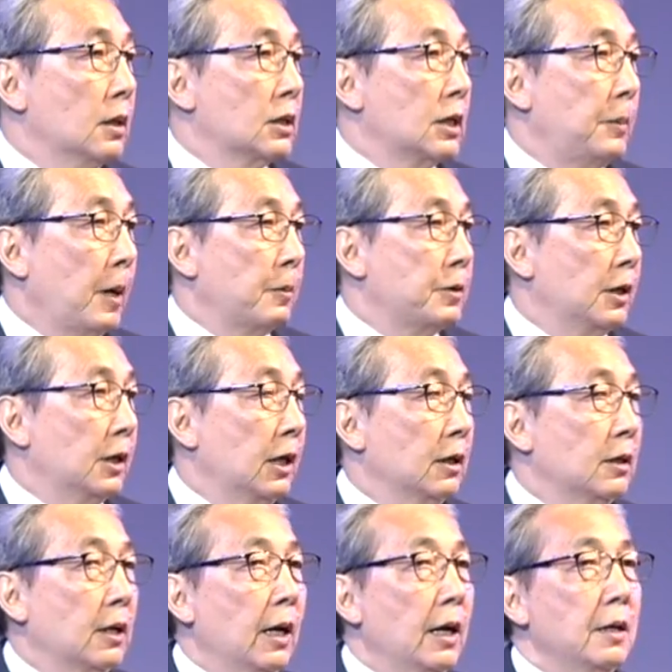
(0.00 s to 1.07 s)
สภาพเศรษฐกิจ
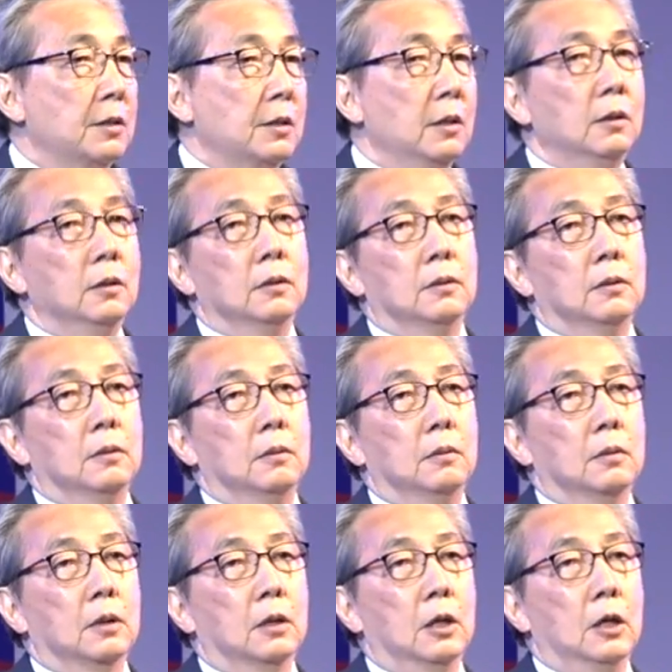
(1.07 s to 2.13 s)
ไทยซึ่ง
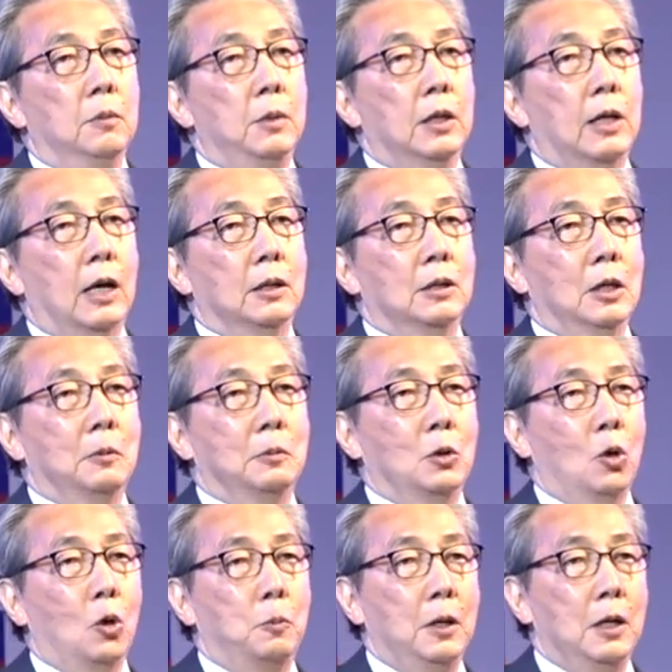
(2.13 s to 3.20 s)
เคยมีการเติบโต
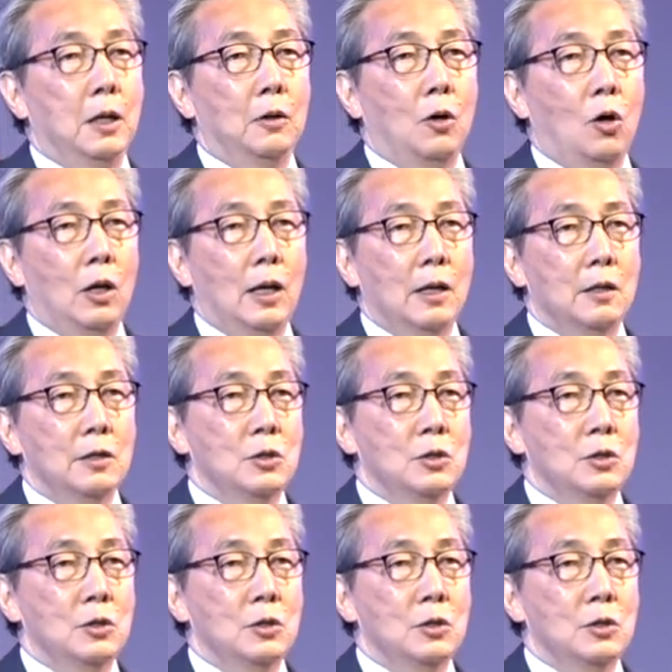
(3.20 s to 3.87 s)
เพียงร้อยละ